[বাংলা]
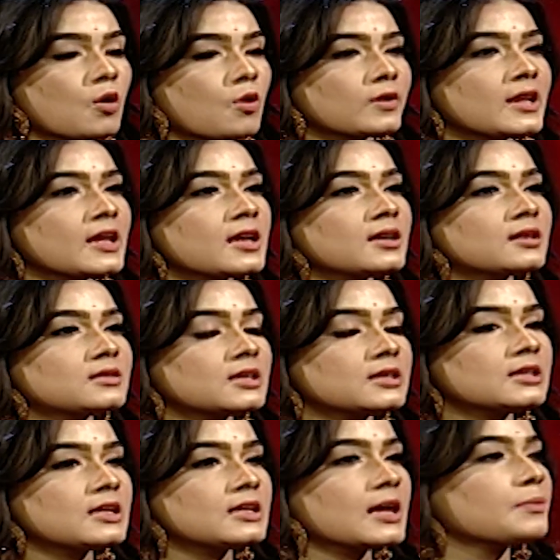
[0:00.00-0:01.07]
অনেকটা
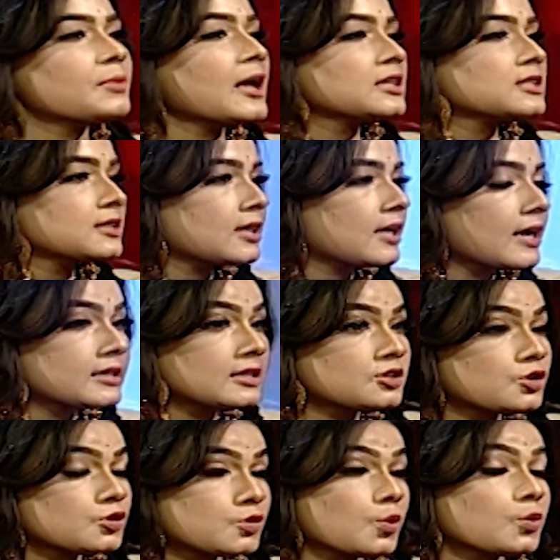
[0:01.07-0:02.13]
দিন আমরা একসাথে
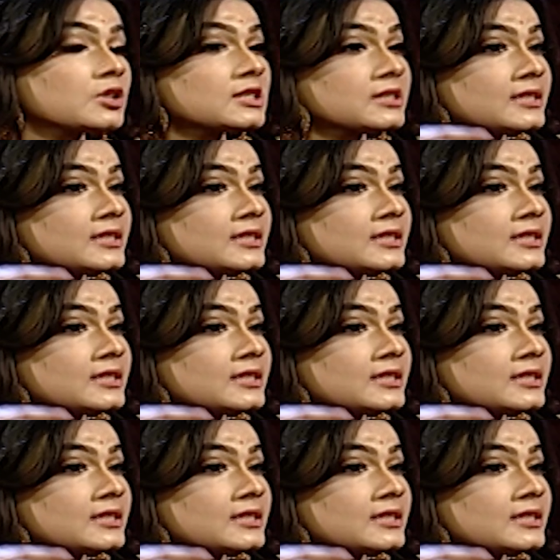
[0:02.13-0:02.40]
কাটিয়েছি তো